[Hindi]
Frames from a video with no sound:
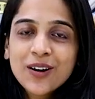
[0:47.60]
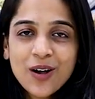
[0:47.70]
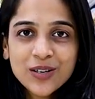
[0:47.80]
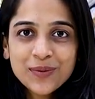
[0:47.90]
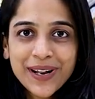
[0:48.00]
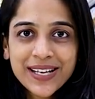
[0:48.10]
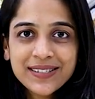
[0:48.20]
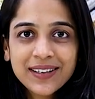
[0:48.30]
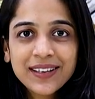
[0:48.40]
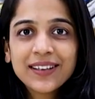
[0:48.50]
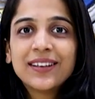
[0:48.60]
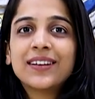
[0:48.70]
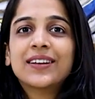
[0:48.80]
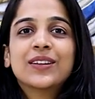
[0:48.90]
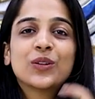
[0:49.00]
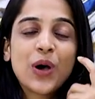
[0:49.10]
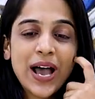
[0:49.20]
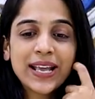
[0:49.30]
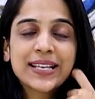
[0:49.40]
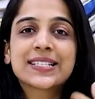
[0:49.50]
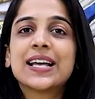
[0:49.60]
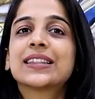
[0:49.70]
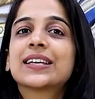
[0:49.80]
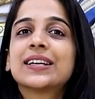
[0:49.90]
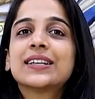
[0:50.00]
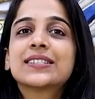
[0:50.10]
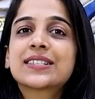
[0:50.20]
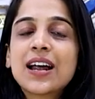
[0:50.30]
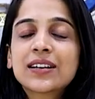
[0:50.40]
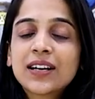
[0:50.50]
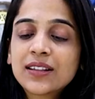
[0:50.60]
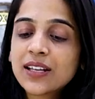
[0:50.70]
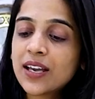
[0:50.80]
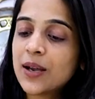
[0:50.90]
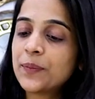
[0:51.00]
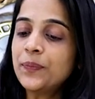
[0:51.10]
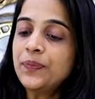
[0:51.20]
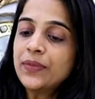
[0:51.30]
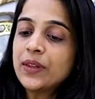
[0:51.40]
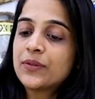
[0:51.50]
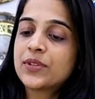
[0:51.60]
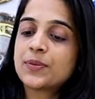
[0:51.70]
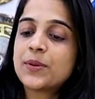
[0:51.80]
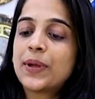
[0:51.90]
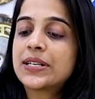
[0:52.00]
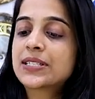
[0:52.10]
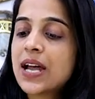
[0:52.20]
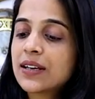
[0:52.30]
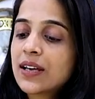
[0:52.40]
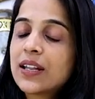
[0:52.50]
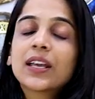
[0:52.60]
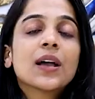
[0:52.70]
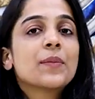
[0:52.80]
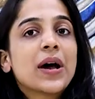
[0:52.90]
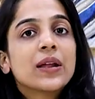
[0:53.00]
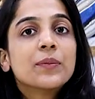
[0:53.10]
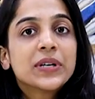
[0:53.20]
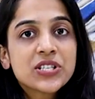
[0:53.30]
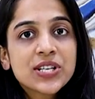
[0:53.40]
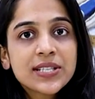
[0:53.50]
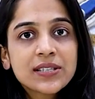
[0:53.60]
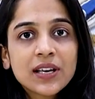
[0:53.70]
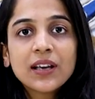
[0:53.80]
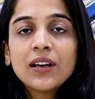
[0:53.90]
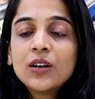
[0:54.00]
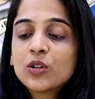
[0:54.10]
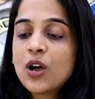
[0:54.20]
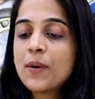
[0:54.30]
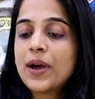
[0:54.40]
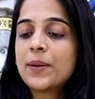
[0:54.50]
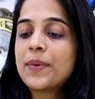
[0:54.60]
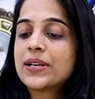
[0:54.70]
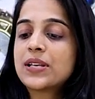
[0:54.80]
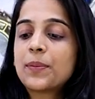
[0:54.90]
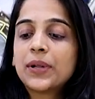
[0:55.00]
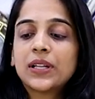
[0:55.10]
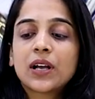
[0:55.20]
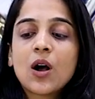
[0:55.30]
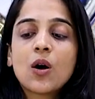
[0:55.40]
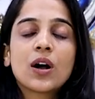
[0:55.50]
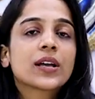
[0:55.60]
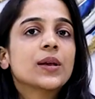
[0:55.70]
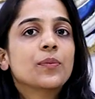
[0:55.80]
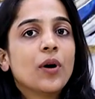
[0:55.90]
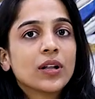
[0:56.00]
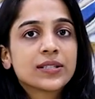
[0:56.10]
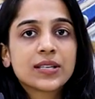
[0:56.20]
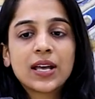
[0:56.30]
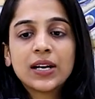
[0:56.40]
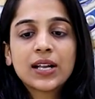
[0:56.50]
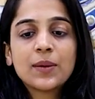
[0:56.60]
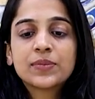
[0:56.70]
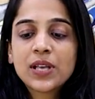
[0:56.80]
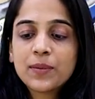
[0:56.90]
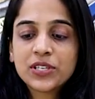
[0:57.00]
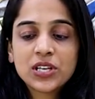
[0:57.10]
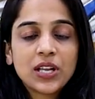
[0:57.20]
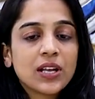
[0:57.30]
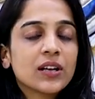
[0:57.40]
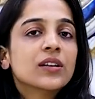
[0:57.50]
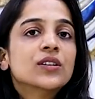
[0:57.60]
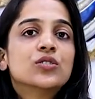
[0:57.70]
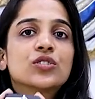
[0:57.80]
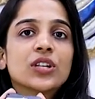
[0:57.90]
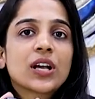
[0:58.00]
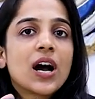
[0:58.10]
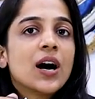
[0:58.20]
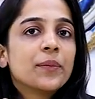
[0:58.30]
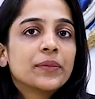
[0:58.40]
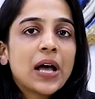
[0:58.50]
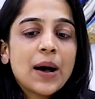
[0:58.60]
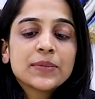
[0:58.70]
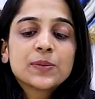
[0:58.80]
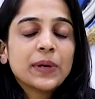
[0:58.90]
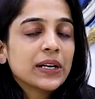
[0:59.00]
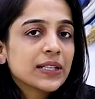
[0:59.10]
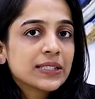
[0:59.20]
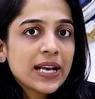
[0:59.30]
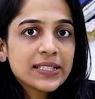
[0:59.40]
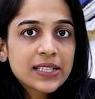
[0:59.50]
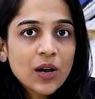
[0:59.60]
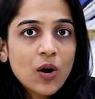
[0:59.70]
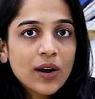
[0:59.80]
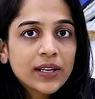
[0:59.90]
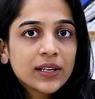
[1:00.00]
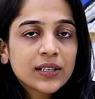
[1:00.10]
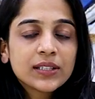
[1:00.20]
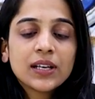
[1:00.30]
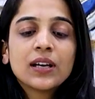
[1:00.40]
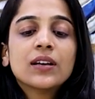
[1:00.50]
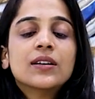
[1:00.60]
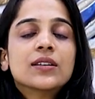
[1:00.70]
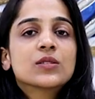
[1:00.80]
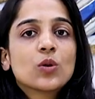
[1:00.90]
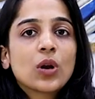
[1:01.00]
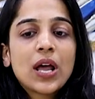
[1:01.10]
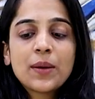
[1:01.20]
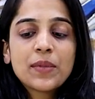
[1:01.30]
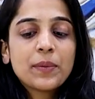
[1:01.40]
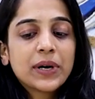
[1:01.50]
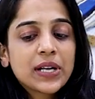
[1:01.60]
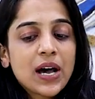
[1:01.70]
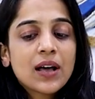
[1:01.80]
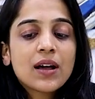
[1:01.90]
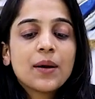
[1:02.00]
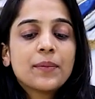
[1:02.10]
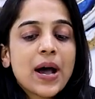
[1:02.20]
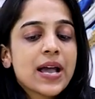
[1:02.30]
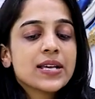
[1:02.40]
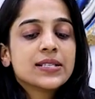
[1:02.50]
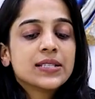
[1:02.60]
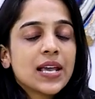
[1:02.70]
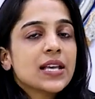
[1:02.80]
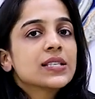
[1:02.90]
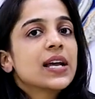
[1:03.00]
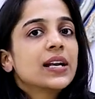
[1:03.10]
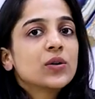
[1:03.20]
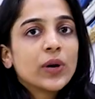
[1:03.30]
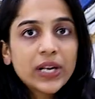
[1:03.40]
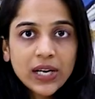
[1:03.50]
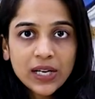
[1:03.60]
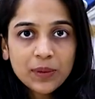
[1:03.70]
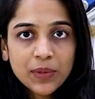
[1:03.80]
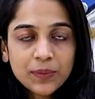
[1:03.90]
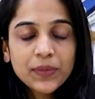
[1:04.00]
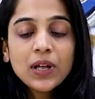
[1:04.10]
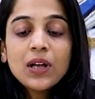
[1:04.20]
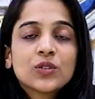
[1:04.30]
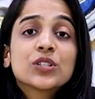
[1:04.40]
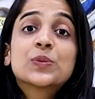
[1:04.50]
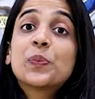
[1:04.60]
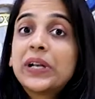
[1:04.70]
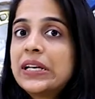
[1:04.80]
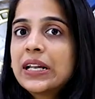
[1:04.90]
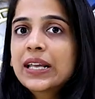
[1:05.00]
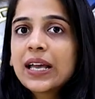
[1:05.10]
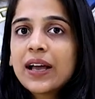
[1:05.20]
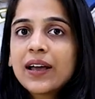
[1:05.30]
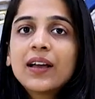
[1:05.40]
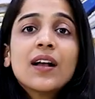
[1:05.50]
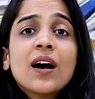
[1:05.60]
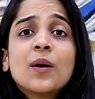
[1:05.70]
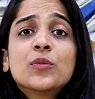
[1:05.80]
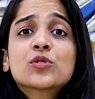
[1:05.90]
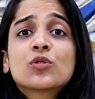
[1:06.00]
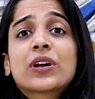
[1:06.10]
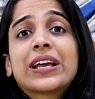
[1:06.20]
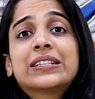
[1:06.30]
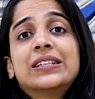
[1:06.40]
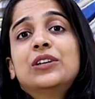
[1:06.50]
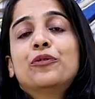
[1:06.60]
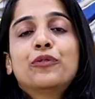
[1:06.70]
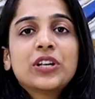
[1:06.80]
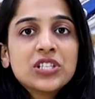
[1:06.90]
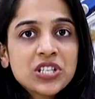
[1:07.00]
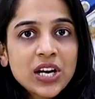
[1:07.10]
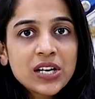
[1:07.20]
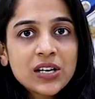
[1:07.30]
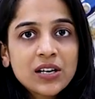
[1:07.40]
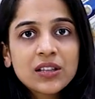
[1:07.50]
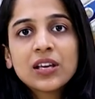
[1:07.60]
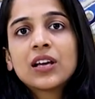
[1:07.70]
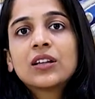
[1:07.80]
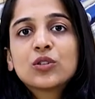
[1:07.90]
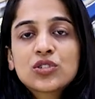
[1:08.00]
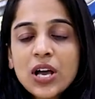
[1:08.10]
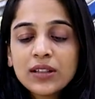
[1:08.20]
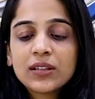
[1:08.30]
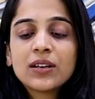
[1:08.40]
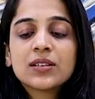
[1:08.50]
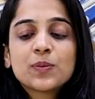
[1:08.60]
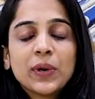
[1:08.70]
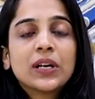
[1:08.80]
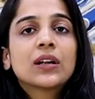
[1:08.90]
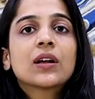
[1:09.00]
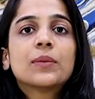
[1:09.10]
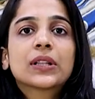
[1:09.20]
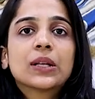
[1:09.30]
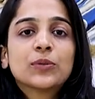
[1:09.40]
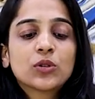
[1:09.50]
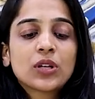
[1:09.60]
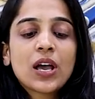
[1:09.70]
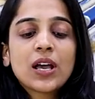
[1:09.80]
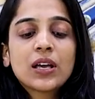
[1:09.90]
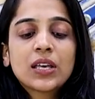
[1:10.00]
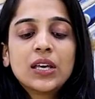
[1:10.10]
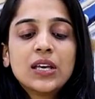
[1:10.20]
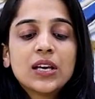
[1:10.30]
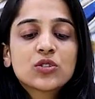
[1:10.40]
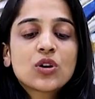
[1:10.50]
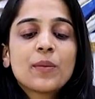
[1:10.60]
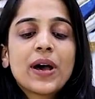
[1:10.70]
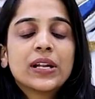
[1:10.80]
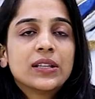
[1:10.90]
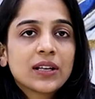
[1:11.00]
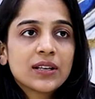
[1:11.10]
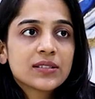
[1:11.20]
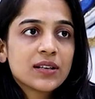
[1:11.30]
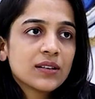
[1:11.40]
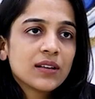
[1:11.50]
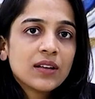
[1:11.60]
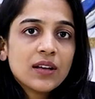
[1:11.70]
क्लॉक्स बना सकें तो आइए जानते हैं स्टार्ट करते हैं हम सबसे पहले स्टार्ट करेंगे हमारे मशीन से तो हमारे पास आपने देखा होगा कि बहुत सारे टाइप्स के मशीन हैं जिनका हम नाम स्पिंडल साइज़ के अकॉर्डिंग रखते हैं सोलह एम एम अठारह बाईस तेईस एंड ट्वेंटी एट एम एम तो स्पिंडल क्या है हम उसको कैसे डिफ्रेंशिएट करते हैं तो जानते हैं स्पिंडल का मतलब होता है कि ये जो हमारी थिकनेस है